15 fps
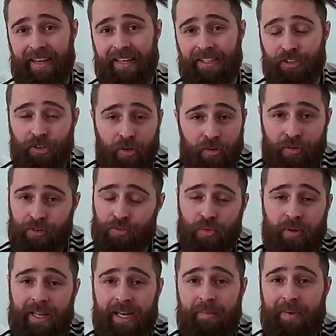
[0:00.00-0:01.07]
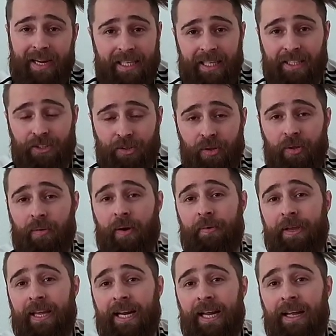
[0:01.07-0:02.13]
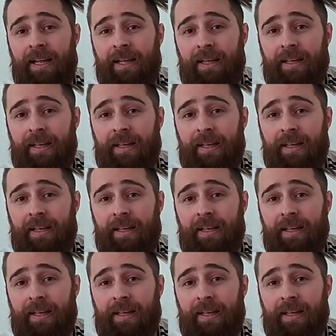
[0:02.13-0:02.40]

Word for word: en todo el sur de Alemania, en todo Baviera,